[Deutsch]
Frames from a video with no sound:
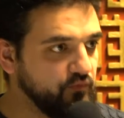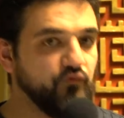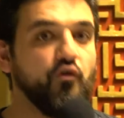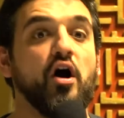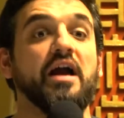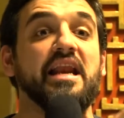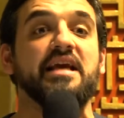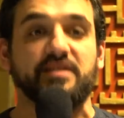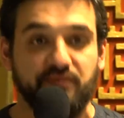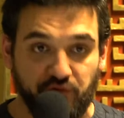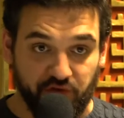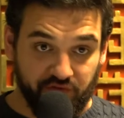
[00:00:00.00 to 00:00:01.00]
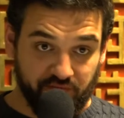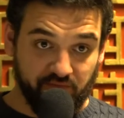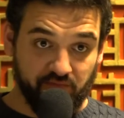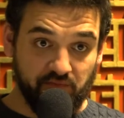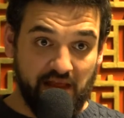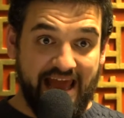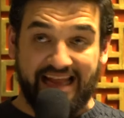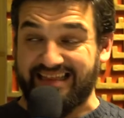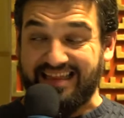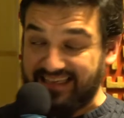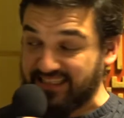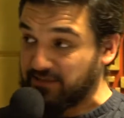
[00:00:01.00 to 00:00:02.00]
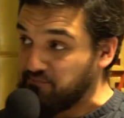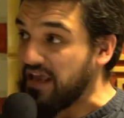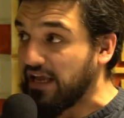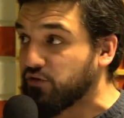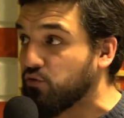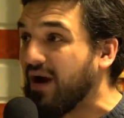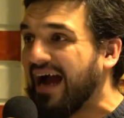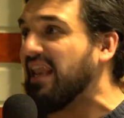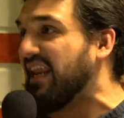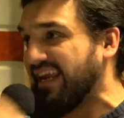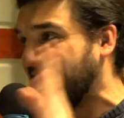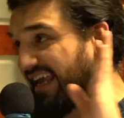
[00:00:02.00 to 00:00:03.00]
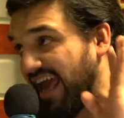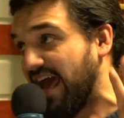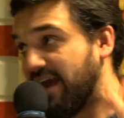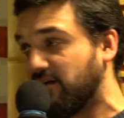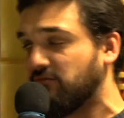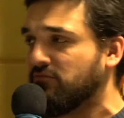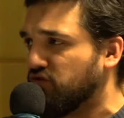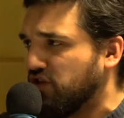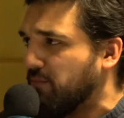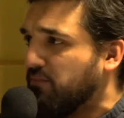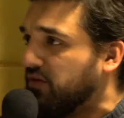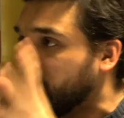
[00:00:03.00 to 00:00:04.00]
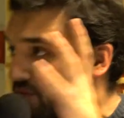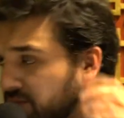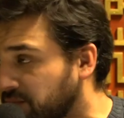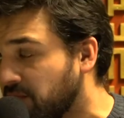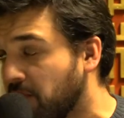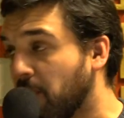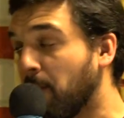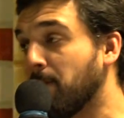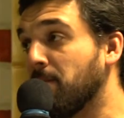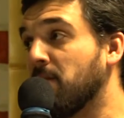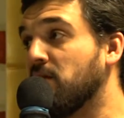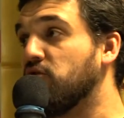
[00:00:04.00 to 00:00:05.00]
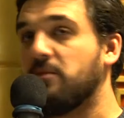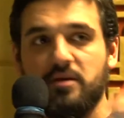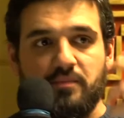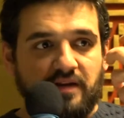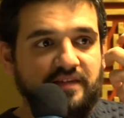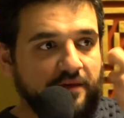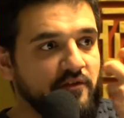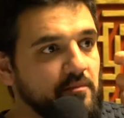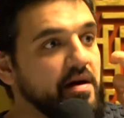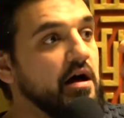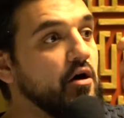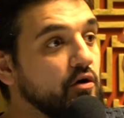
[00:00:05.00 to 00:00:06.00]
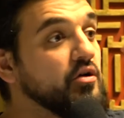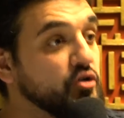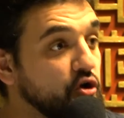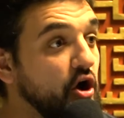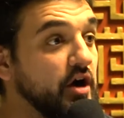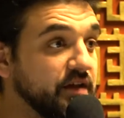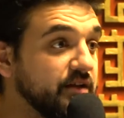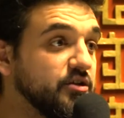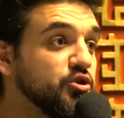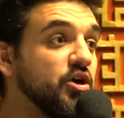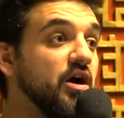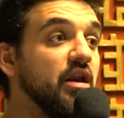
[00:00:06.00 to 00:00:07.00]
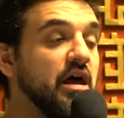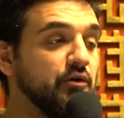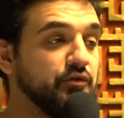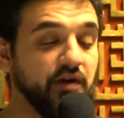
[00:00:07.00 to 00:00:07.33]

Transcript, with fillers: vorgelesen wird. Tasmiyatu al-Hikaya. Das nennt man so. Nur damit man das einfach mal auch gehört hat, insha'Allah.